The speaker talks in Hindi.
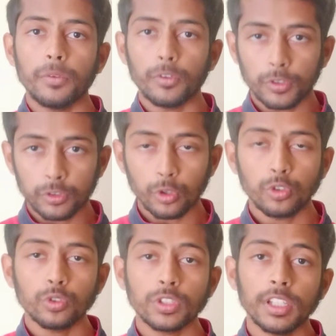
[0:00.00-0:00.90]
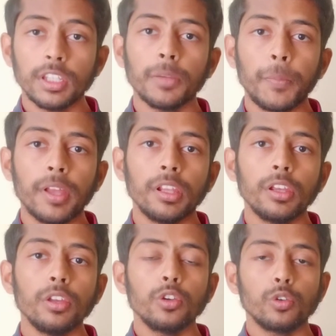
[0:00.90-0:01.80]
इसको यूज़ करने से पहले
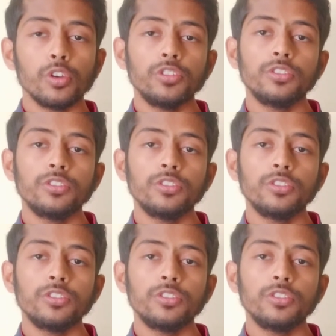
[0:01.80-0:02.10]
कोई